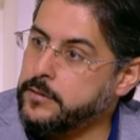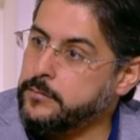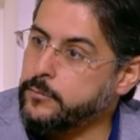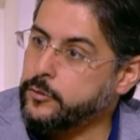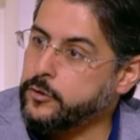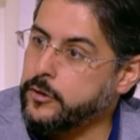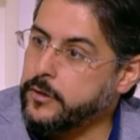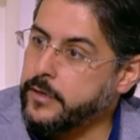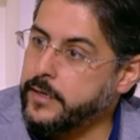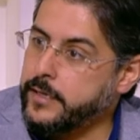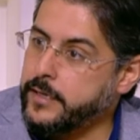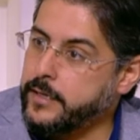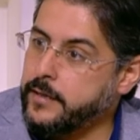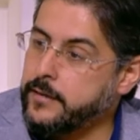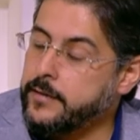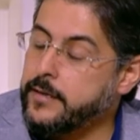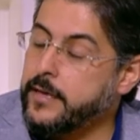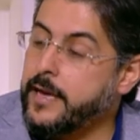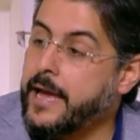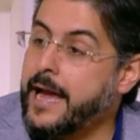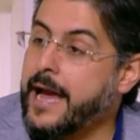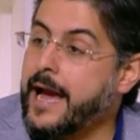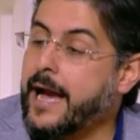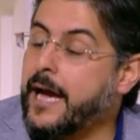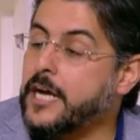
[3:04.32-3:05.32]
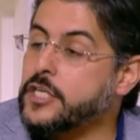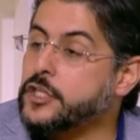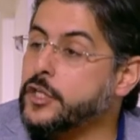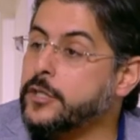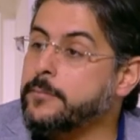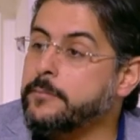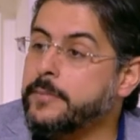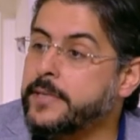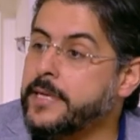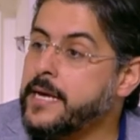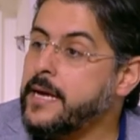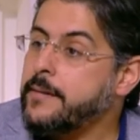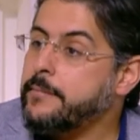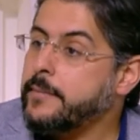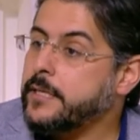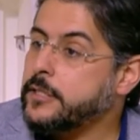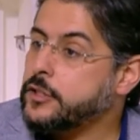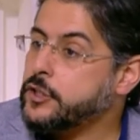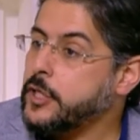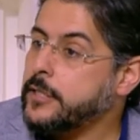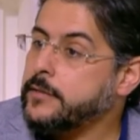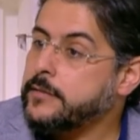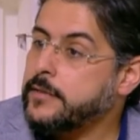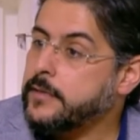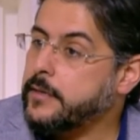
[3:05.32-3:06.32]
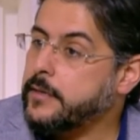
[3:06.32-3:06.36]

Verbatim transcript: مترهله عشان بنعمل شد